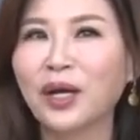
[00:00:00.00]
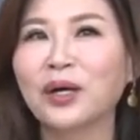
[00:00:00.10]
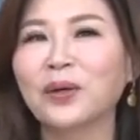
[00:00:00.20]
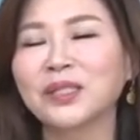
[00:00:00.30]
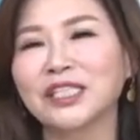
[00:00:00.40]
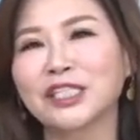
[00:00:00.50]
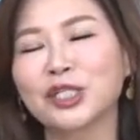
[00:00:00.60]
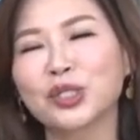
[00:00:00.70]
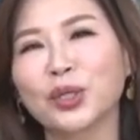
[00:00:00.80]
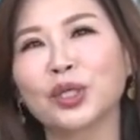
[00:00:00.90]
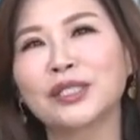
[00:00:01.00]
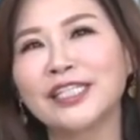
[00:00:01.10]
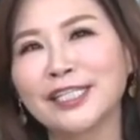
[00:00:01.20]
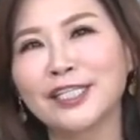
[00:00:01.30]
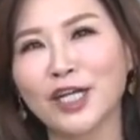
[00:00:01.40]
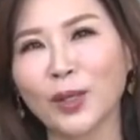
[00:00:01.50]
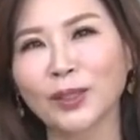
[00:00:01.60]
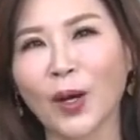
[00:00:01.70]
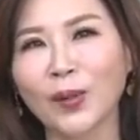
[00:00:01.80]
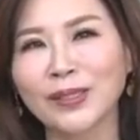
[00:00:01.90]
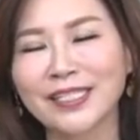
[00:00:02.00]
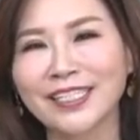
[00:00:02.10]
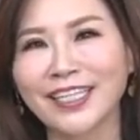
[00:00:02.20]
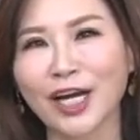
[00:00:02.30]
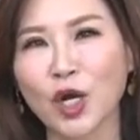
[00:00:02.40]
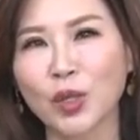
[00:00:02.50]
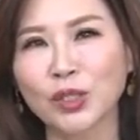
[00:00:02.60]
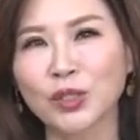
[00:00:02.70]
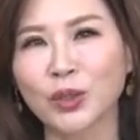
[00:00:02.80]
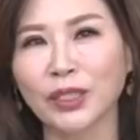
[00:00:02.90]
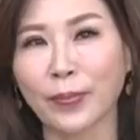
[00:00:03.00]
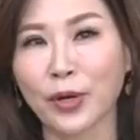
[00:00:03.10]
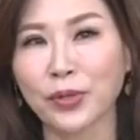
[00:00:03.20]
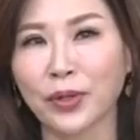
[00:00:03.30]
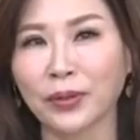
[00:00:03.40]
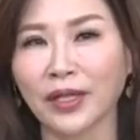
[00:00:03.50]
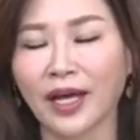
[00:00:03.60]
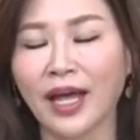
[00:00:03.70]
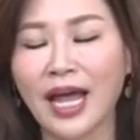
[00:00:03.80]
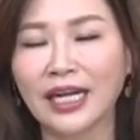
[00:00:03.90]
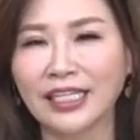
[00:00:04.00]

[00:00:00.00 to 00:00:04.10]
或者是做金融投资的工作的朋友呢，